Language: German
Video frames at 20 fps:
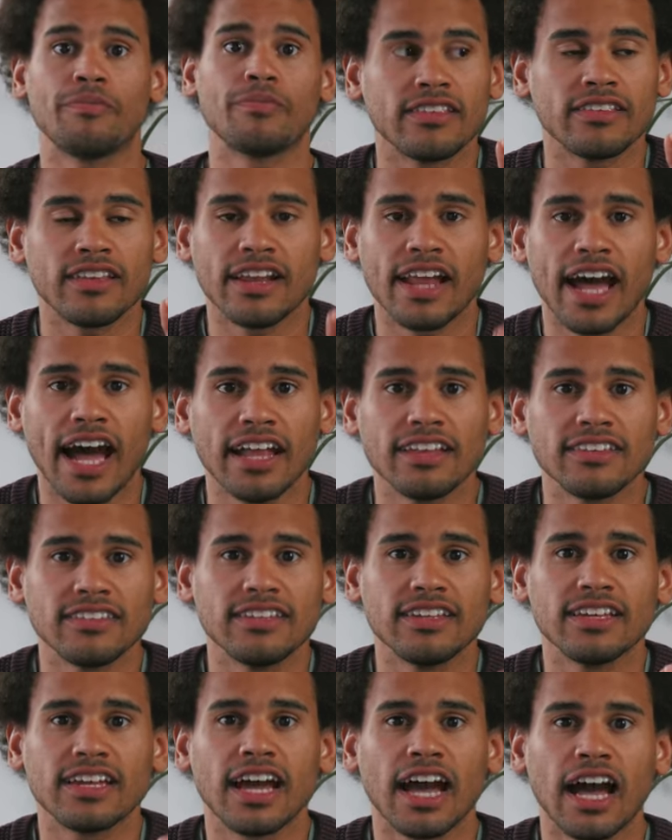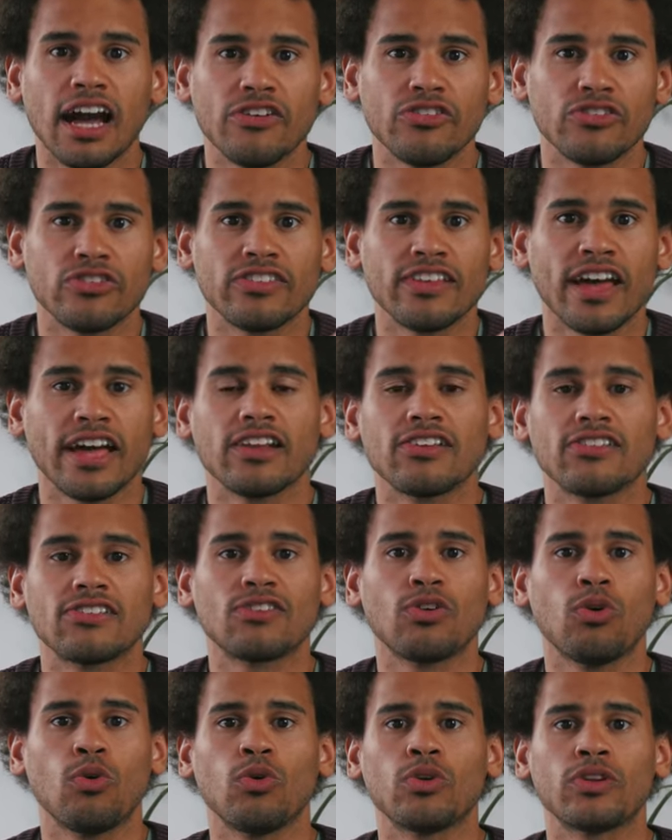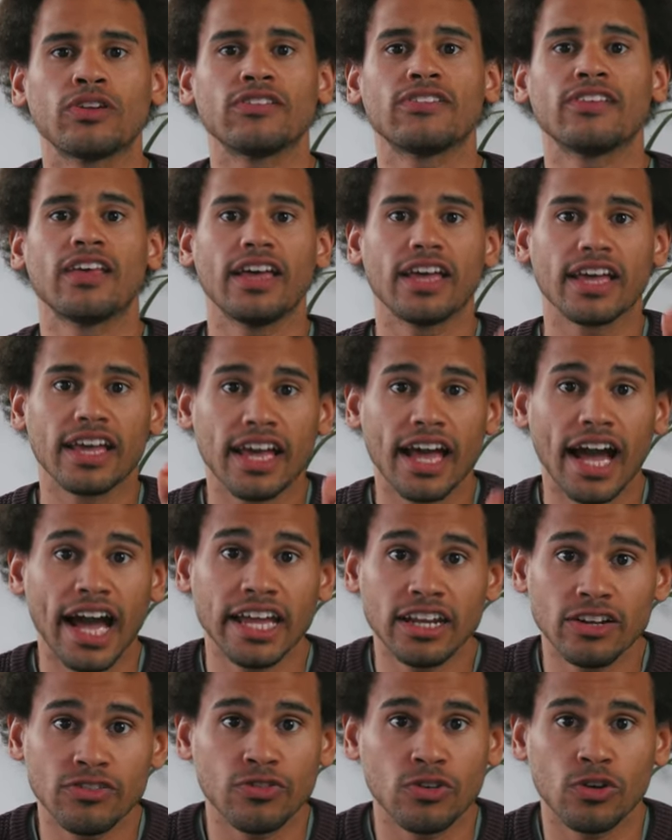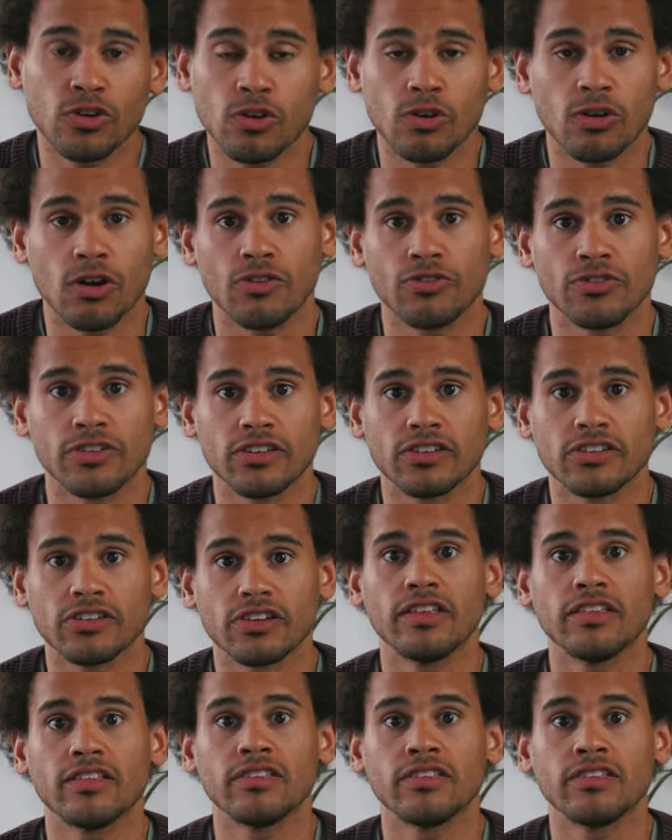Dann hat die Kraft seines Todes keine Wirkung auf dich.